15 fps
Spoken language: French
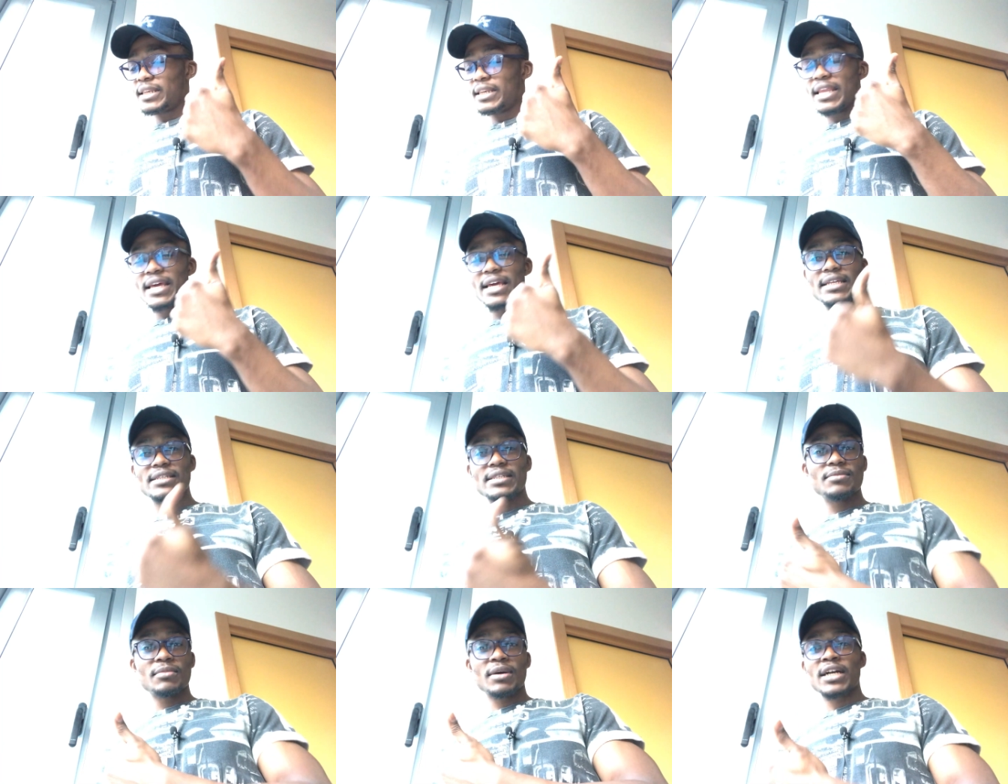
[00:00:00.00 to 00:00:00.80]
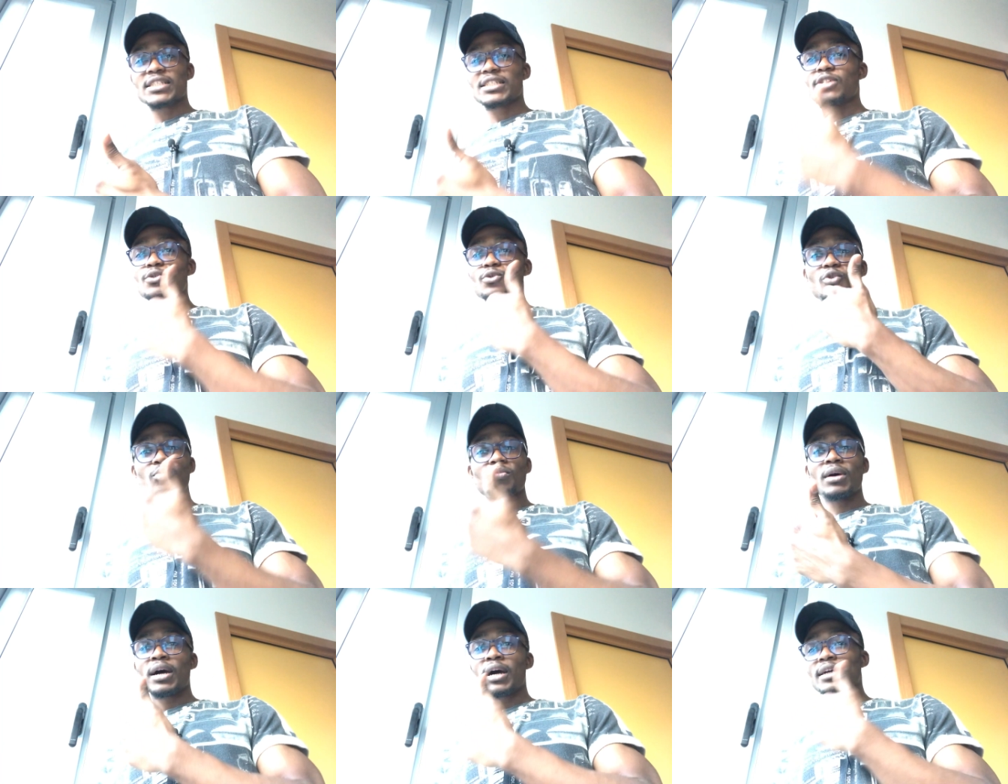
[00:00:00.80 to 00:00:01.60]
des images, des
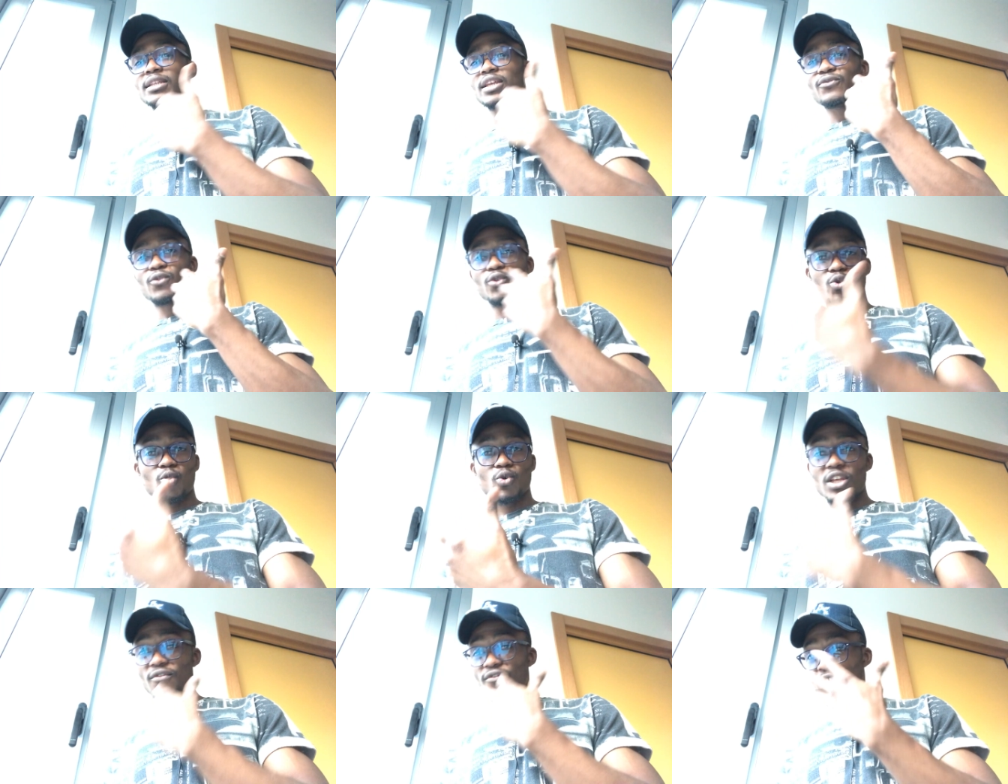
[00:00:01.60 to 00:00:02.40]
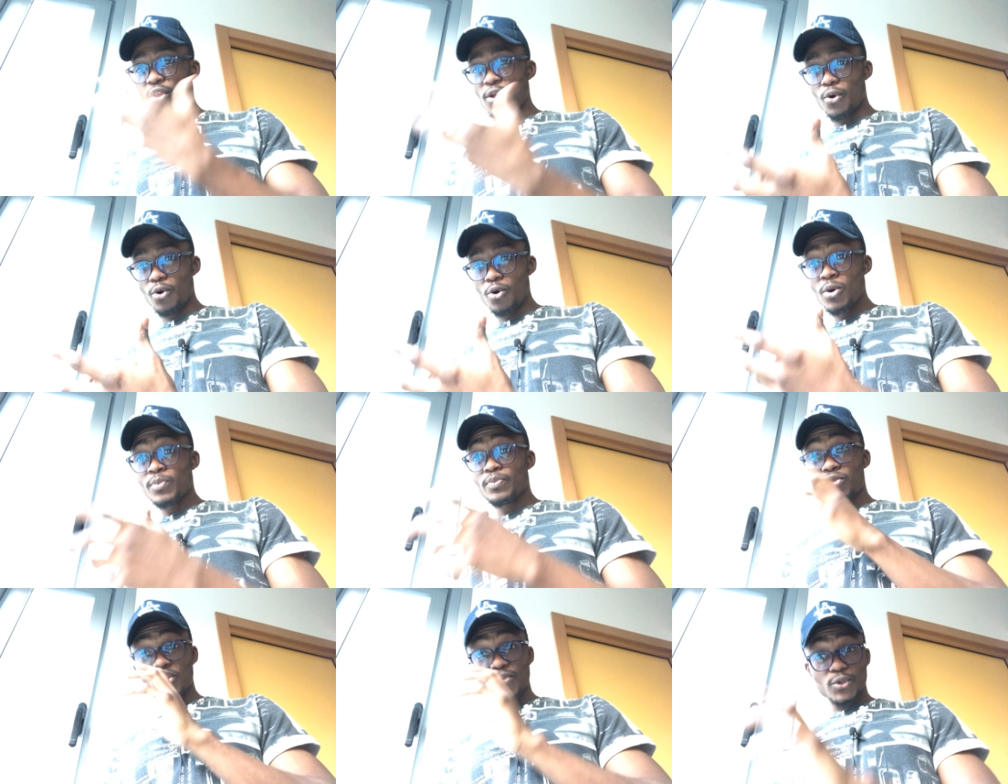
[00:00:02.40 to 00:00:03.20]
documents, des photos, des vidéos
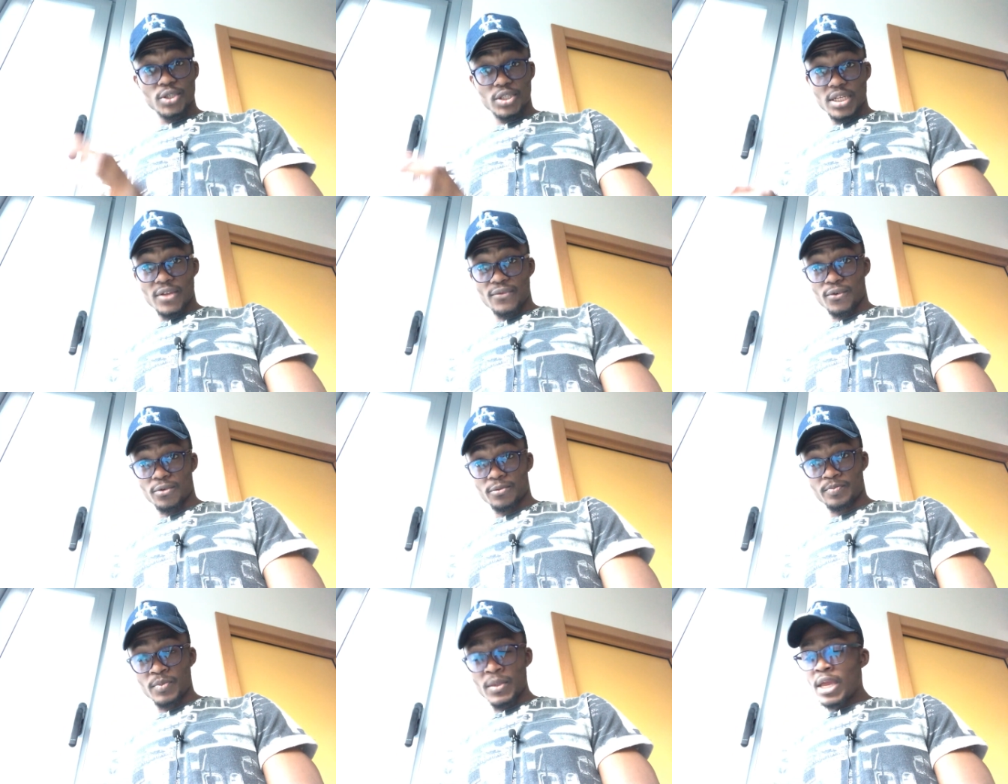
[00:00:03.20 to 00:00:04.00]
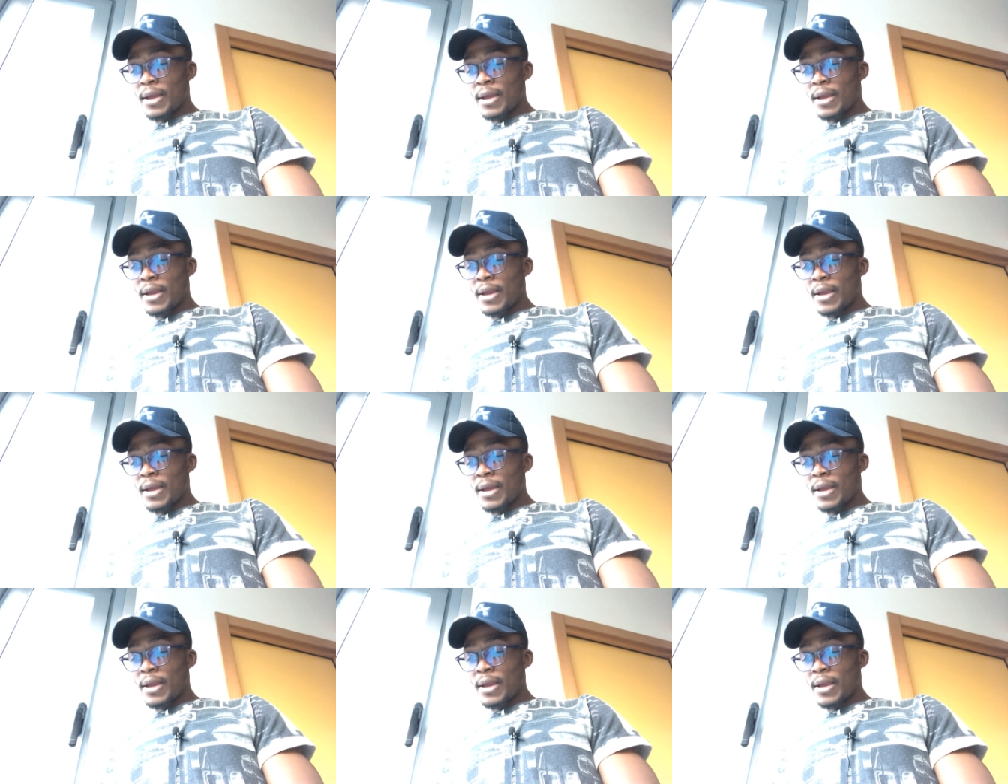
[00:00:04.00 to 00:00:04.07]
de votre téléphone.